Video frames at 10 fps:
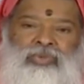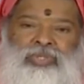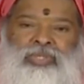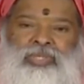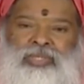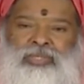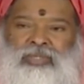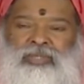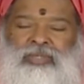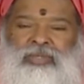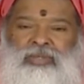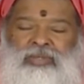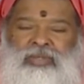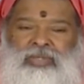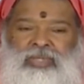తోచింది
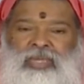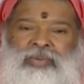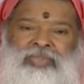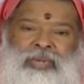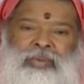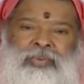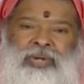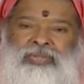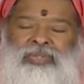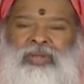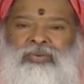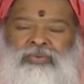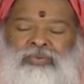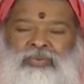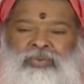ఇదే మంత్రమే పఠిస్తాను
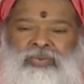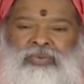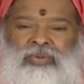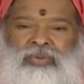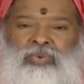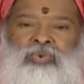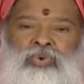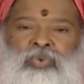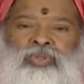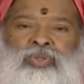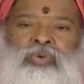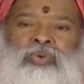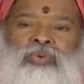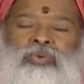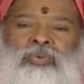గురువు ఎందుకు
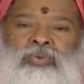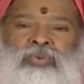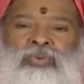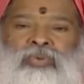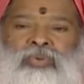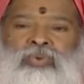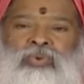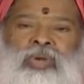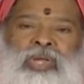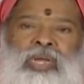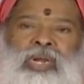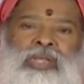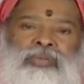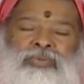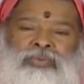గురువు
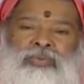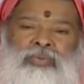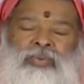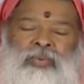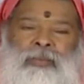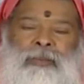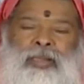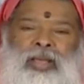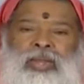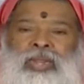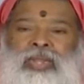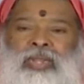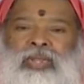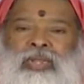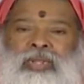అక్కర్లేదు అని
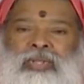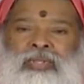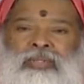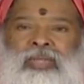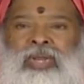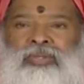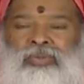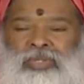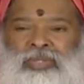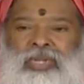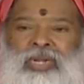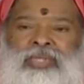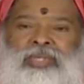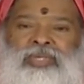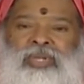తాను
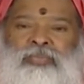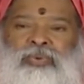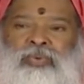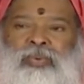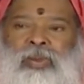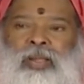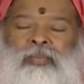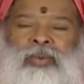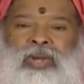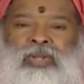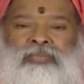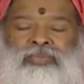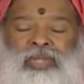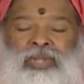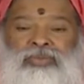స్వతంత్రంగా చేసినప్పుడు మార్గం
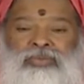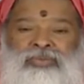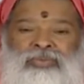తెలీదు